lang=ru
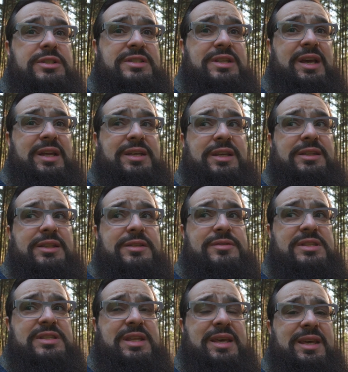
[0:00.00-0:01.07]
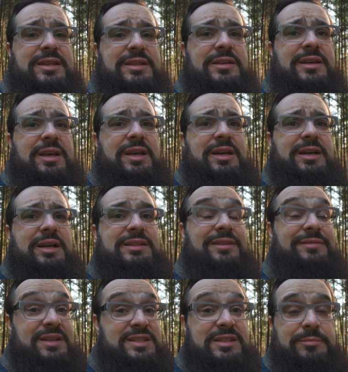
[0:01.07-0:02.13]
загоняет нас в состояние, когда
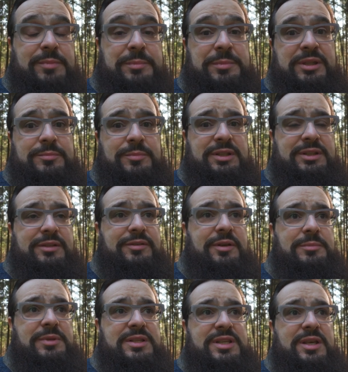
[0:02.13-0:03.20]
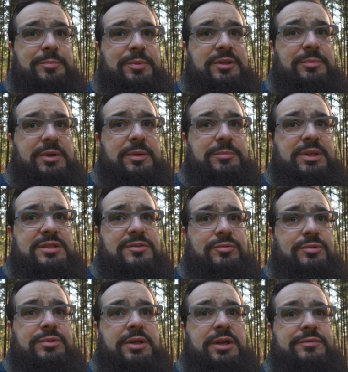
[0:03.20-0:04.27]
в один момент мы открываем глаза и понимаем, нас
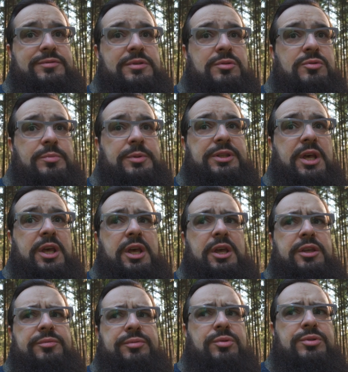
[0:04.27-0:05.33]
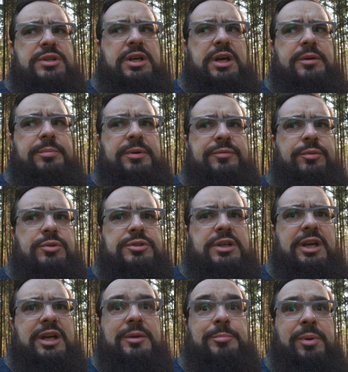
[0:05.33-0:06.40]
вроде как все любят, и вроде как мы вроде
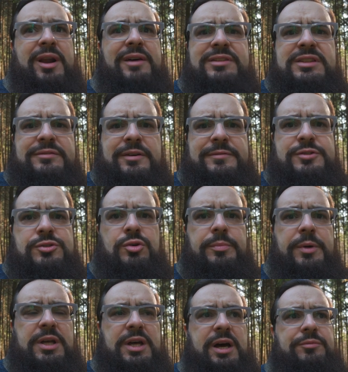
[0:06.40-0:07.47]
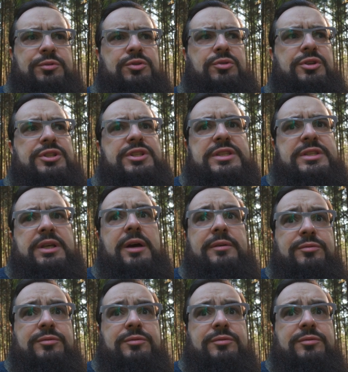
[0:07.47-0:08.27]
как и правы-то во всем, а вот только жизнь,